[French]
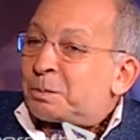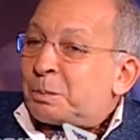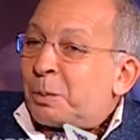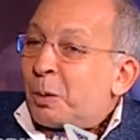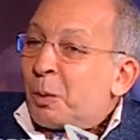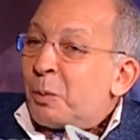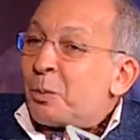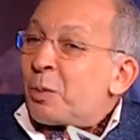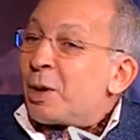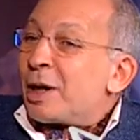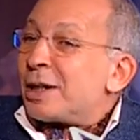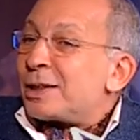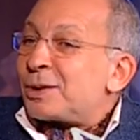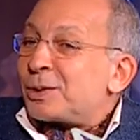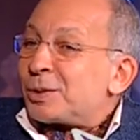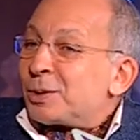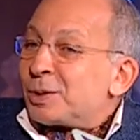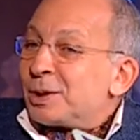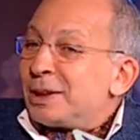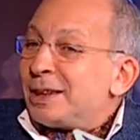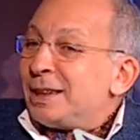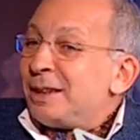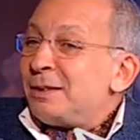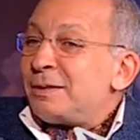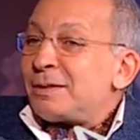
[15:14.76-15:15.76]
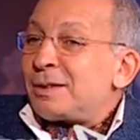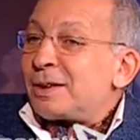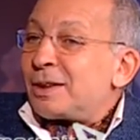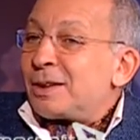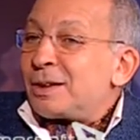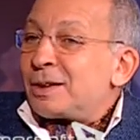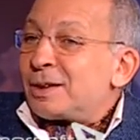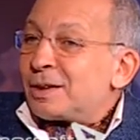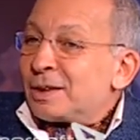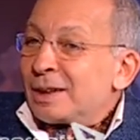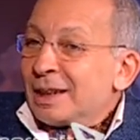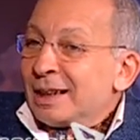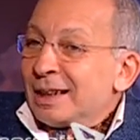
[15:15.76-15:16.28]
pour moi, son livre
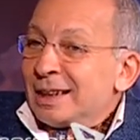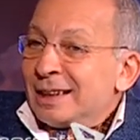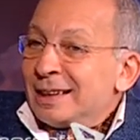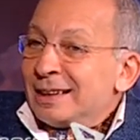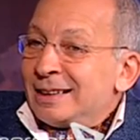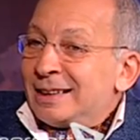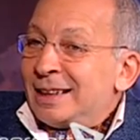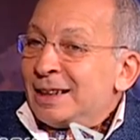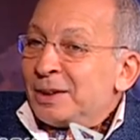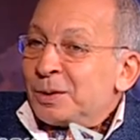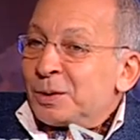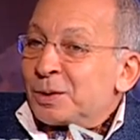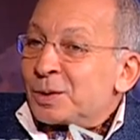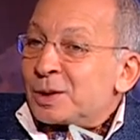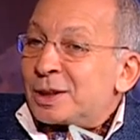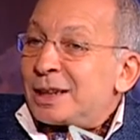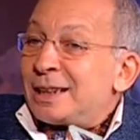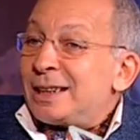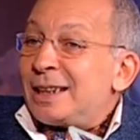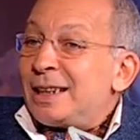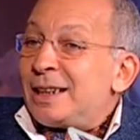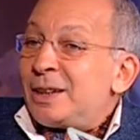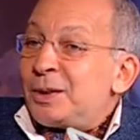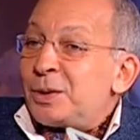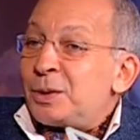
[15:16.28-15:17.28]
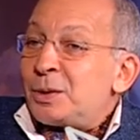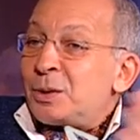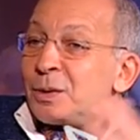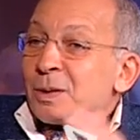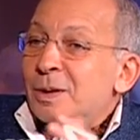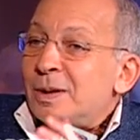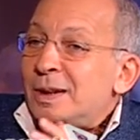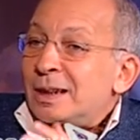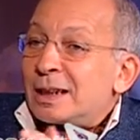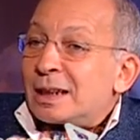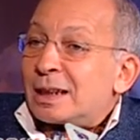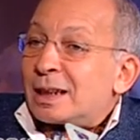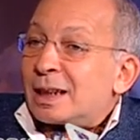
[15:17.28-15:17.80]
euh, Des noms et des
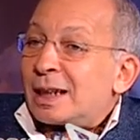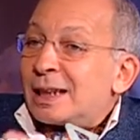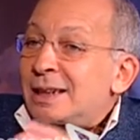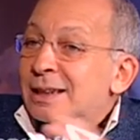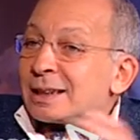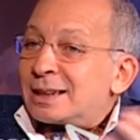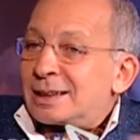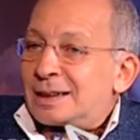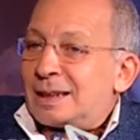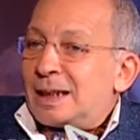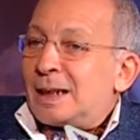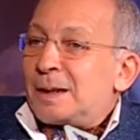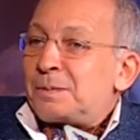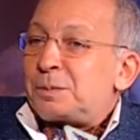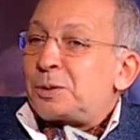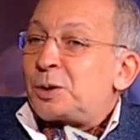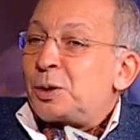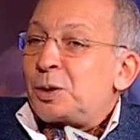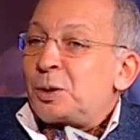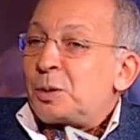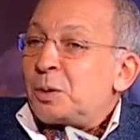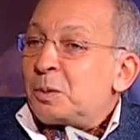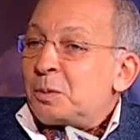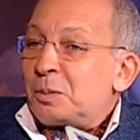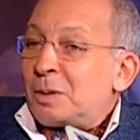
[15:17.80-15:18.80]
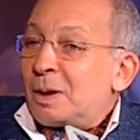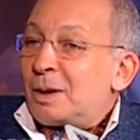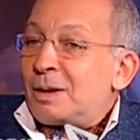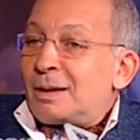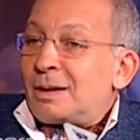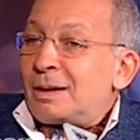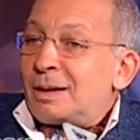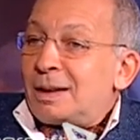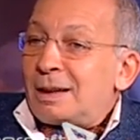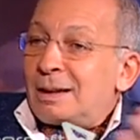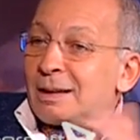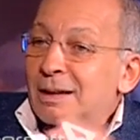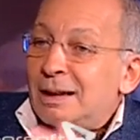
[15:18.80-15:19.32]
lieux reste absolument
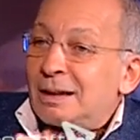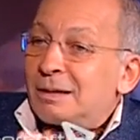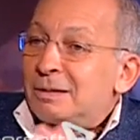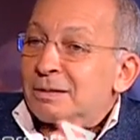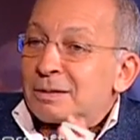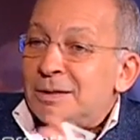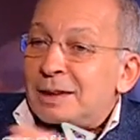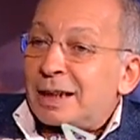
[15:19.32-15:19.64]
Magnifique.